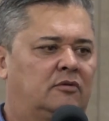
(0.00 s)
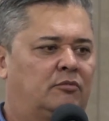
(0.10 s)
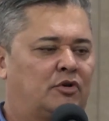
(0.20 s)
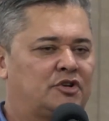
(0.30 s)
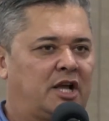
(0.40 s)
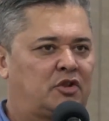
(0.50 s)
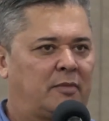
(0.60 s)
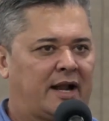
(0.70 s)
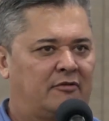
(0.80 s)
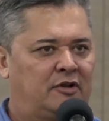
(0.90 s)
Projeto
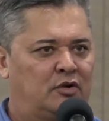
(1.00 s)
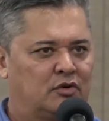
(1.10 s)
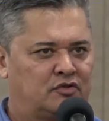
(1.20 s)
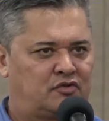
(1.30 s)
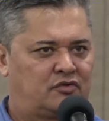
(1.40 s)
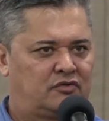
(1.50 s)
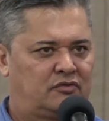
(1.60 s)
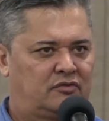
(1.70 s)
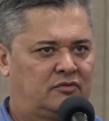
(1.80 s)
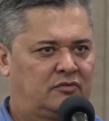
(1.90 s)
maravilhoso,
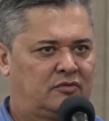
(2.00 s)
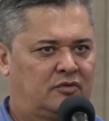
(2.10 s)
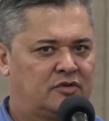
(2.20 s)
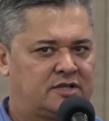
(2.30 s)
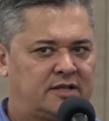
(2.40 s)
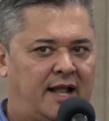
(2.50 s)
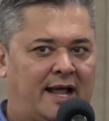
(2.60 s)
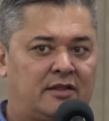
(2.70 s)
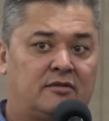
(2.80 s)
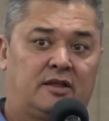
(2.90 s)

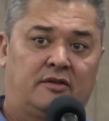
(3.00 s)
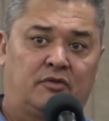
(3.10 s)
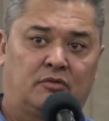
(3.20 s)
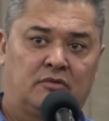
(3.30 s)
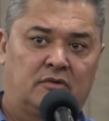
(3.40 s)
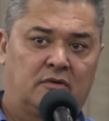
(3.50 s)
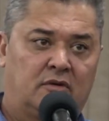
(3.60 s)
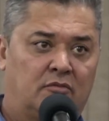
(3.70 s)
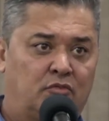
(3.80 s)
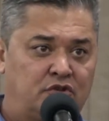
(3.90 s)
considerado nível
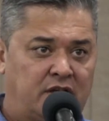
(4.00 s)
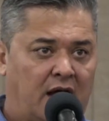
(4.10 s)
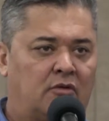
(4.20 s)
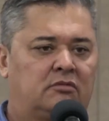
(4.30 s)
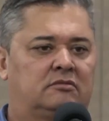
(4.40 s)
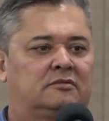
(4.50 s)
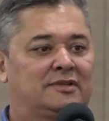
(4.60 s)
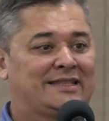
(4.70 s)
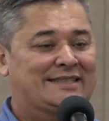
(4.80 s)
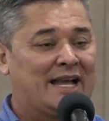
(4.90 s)
mundial,
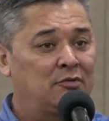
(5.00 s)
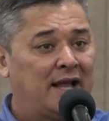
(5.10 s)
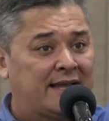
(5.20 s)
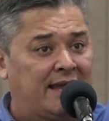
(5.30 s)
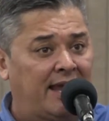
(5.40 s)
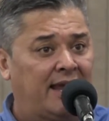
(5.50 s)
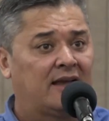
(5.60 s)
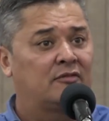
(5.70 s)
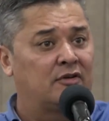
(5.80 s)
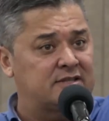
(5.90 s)
que saiu
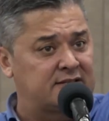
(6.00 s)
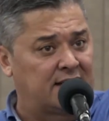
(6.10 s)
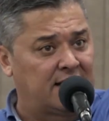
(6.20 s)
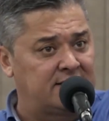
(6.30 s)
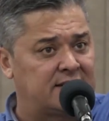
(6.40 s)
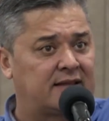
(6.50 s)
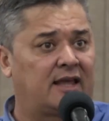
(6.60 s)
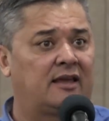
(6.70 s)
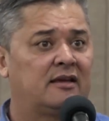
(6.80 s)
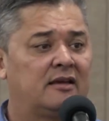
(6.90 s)
daqui. Vossa Excelência
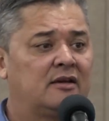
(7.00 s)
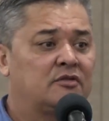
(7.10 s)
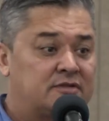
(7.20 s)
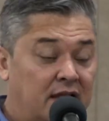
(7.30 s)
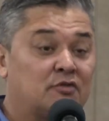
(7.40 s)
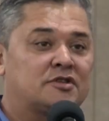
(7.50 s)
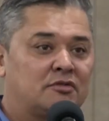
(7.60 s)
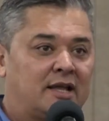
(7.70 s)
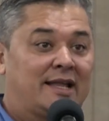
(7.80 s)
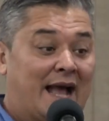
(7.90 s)
tem, tem o seu
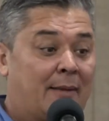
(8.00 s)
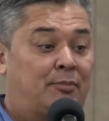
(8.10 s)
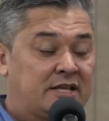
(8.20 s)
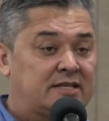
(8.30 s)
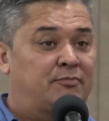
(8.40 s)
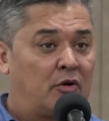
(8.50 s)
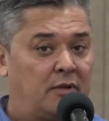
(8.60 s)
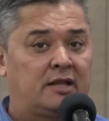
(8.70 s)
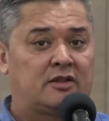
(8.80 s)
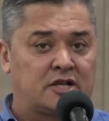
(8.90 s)
DNA,
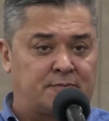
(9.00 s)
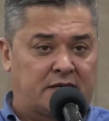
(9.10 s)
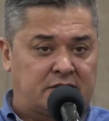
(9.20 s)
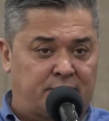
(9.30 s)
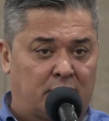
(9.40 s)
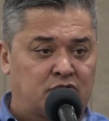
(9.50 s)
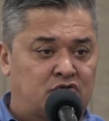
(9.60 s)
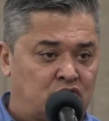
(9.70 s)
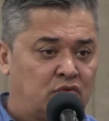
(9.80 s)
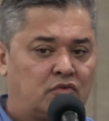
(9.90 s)
principalmente, nós participamos
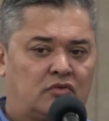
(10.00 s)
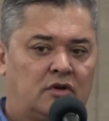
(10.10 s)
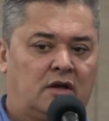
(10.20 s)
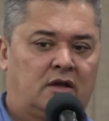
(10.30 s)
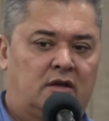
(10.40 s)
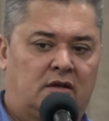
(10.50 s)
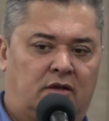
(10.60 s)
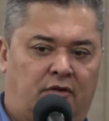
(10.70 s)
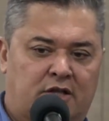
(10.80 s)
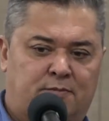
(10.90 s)
junto, que
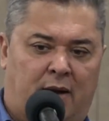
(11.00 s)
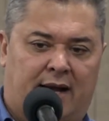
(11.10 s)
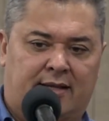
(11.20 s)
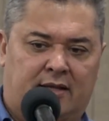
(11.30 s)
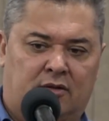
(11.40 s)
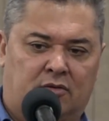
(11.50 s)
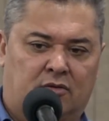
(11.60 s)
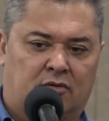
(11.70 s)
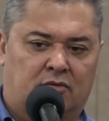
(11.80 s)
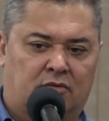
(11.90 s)
faz parte
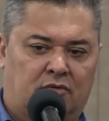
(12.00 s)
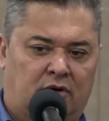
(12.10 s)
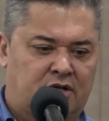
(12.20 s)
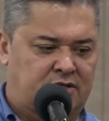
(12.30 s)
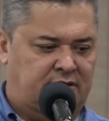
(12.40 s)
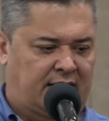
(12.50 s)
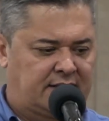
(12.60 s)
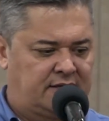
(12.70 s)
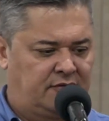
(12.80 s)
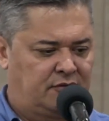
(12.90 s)
do, do
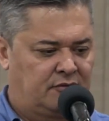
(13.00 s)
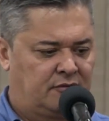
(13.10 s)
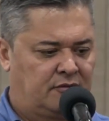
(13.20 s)
legislativo,